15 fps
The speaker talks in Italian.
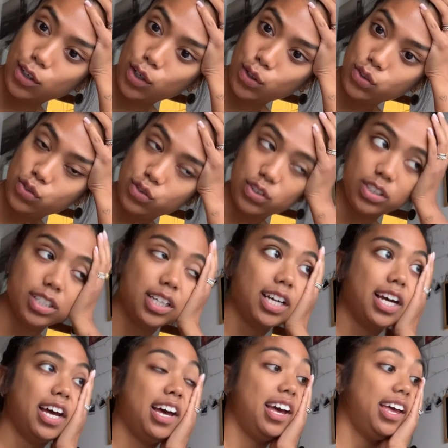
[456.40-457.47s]
oggi
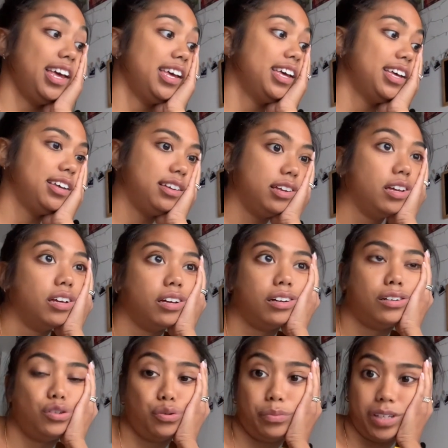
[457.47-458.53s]
è eh,
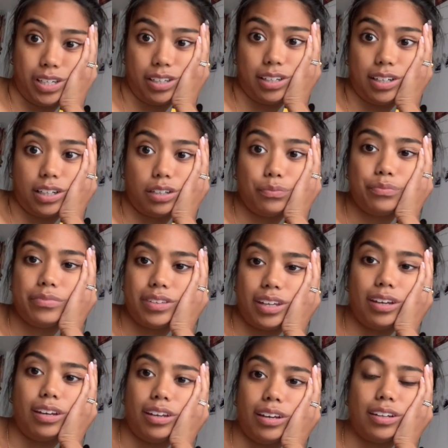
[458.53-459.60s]
domenica
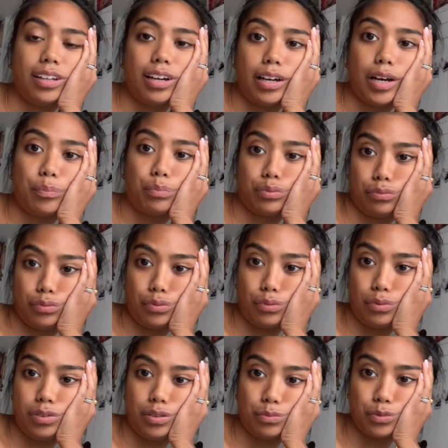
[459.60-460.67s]
ed è appunto
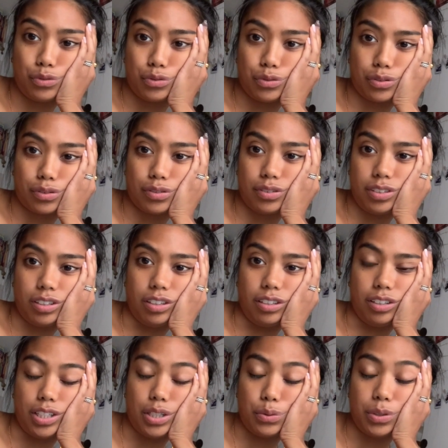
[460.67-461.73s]
l'ultimo giorno di,
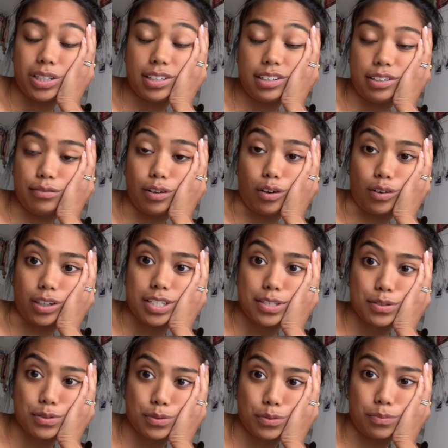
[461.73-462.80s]
di weekly vlog,
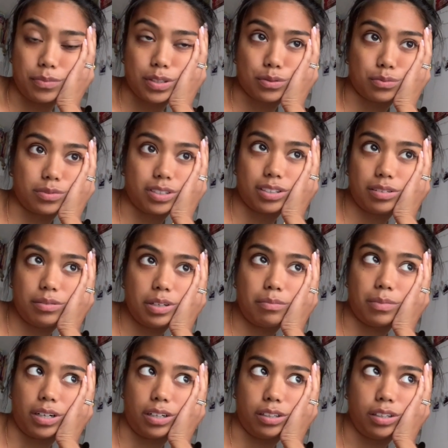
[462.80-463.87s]
insomma, scusatemi,
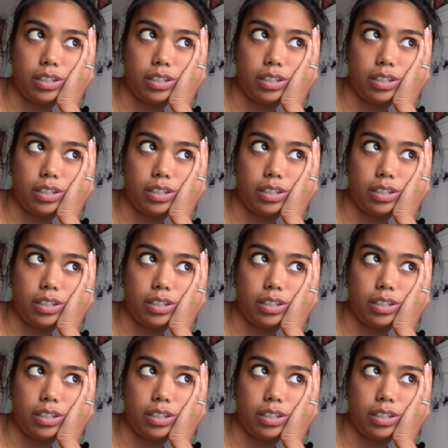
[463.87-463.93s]
ma